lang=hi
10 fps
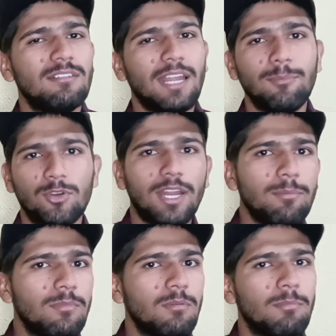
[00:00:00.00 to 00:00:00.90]
टाइम टू
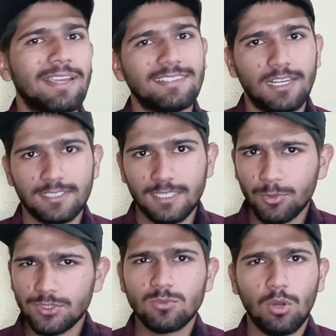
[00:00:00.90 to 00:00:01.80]
टाइम बाकी सिलेक्शन
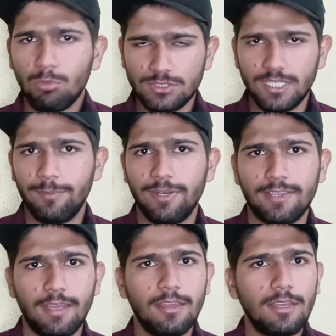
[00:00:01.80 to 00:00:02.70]
प्रोसेस ऑलमोस्ट सेम रहता
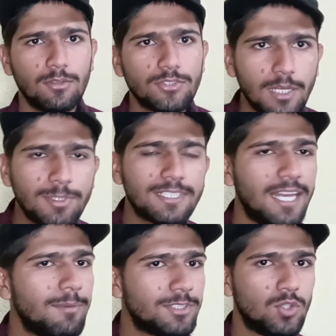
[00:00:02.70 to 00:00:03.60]
है सिलेबस के
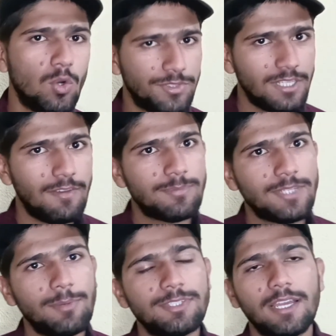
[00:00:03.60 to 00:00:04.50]
लिए आप इसको ऑफिशियल
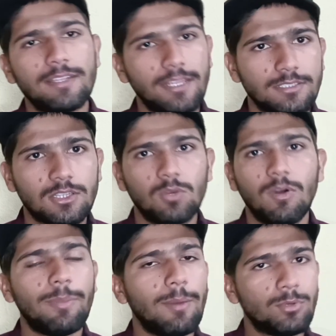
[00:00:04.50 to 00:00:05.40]
वेबसाइट पर जाकर देख सकते हो
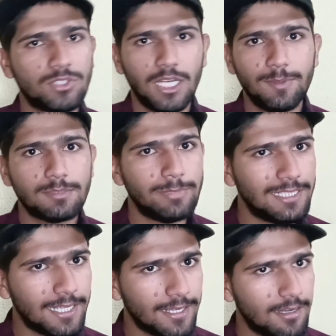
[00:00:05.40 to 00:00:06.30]
वहाँ पर आपको सिलेबस मिल
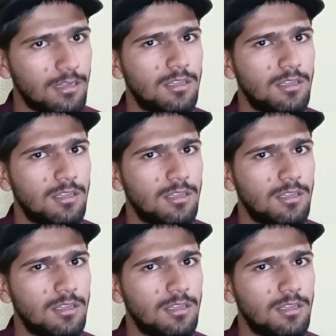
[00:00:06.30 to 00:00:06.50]
जाएगा